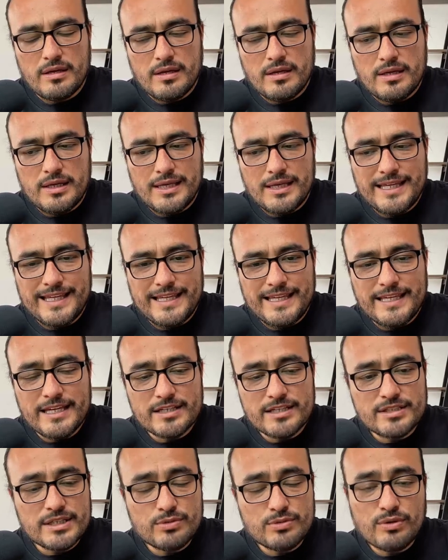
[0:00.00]
Y
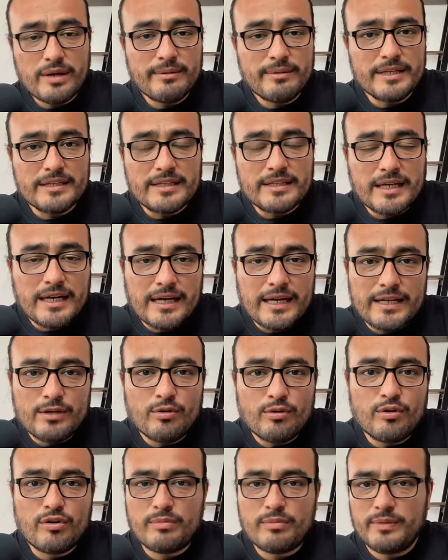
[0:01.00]
esa es una ventaja
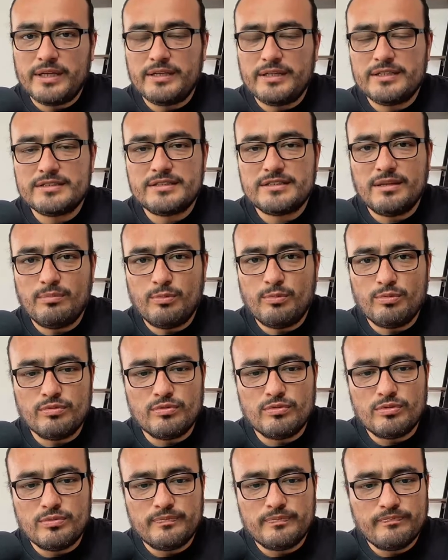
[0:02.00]
enorme en este
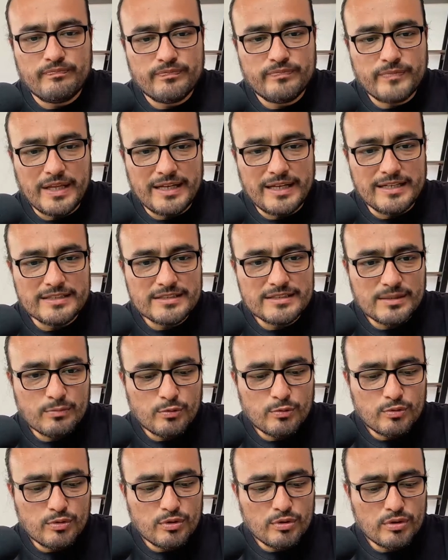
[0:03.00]
mundo. En este
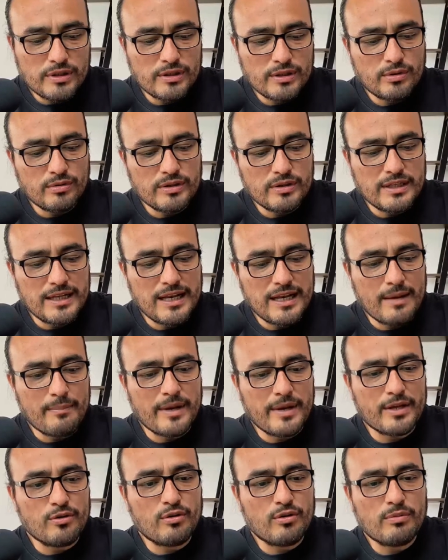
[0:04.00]
mundo en donde la
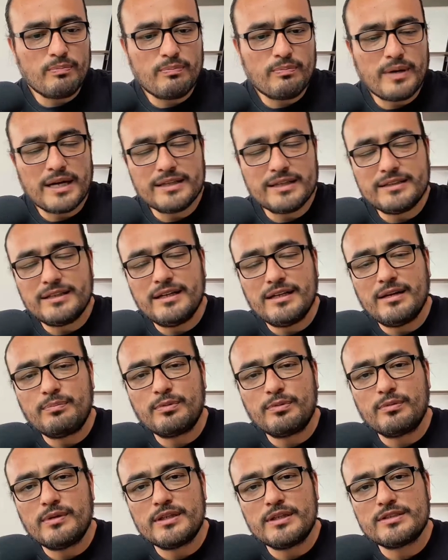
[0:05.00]
mayor parte de la
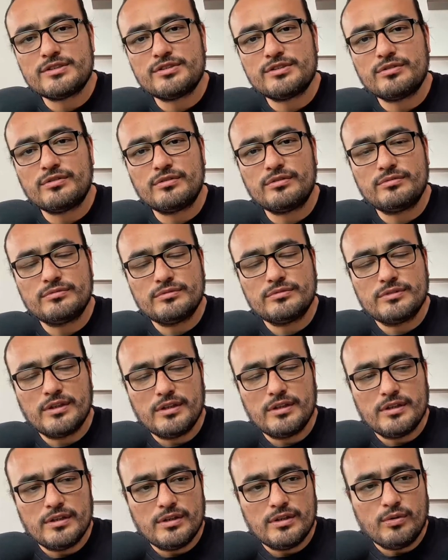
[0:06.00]
población
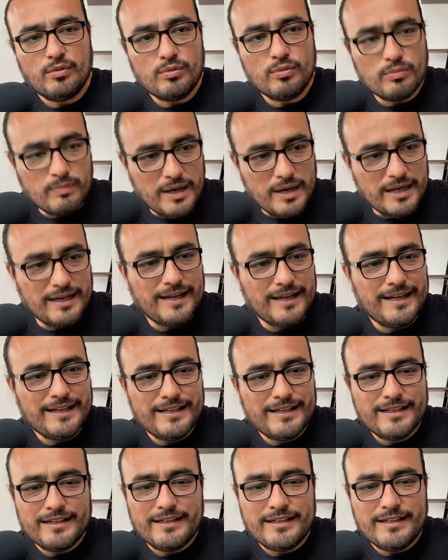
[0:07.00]
humana
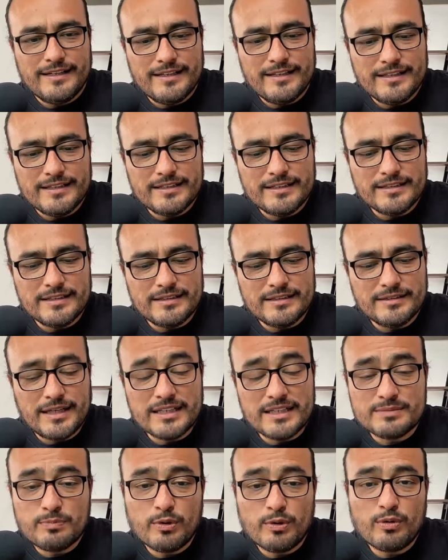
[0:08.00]
eh, es
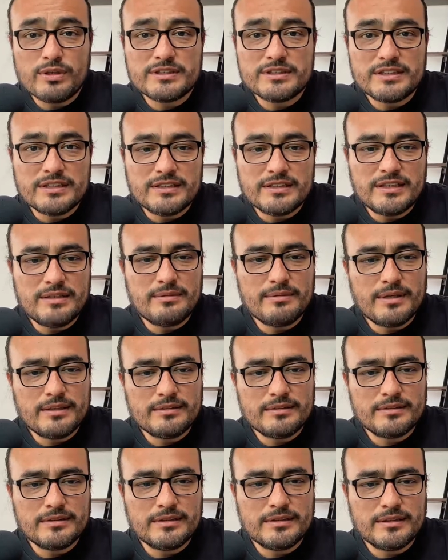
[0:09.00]
poco asertiva,
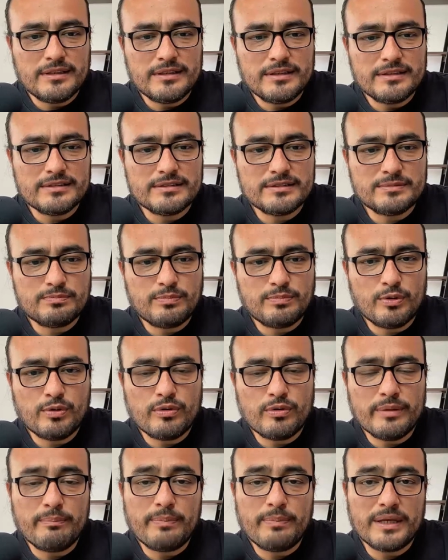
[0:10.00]
es poco
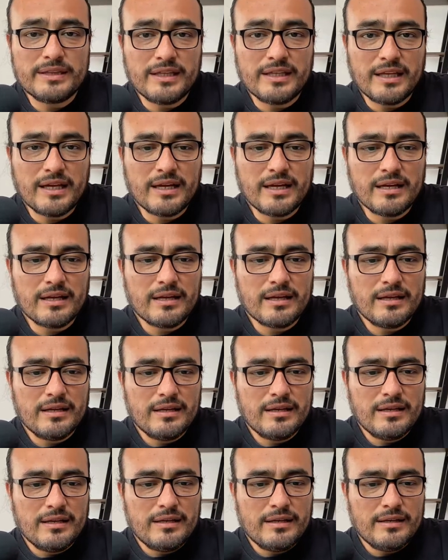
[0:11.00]
empática,
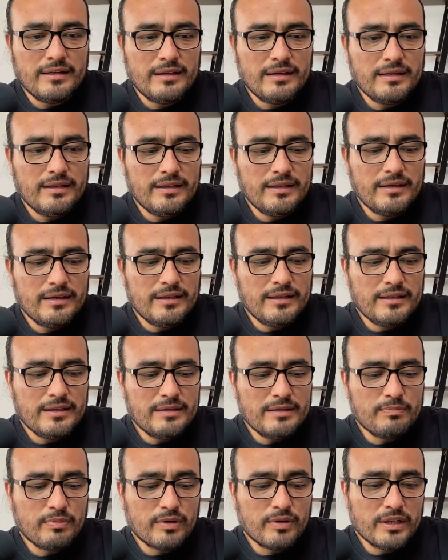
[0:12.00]
eh, y
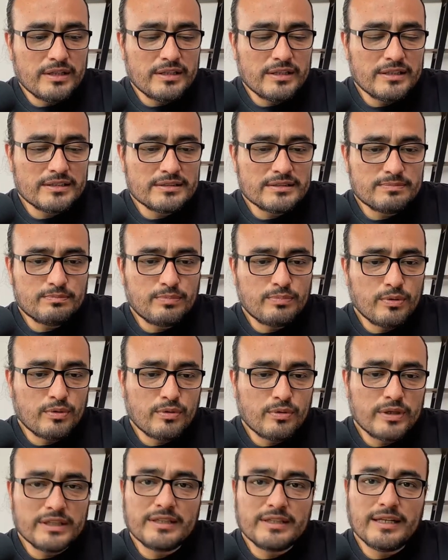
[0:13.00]
por ende es poco
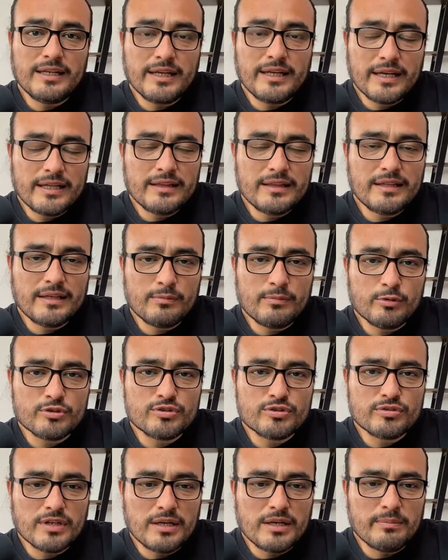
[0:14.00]
inteligente
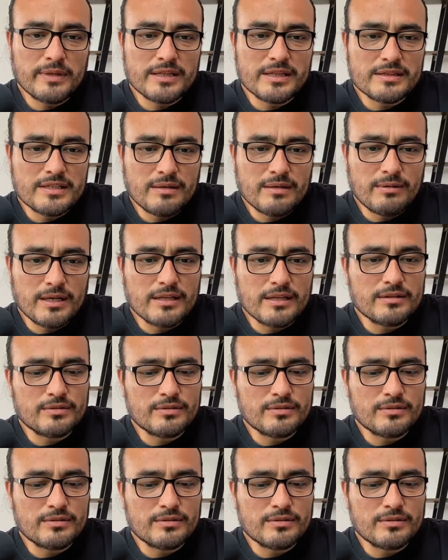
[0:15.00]
emocionalmente hablando.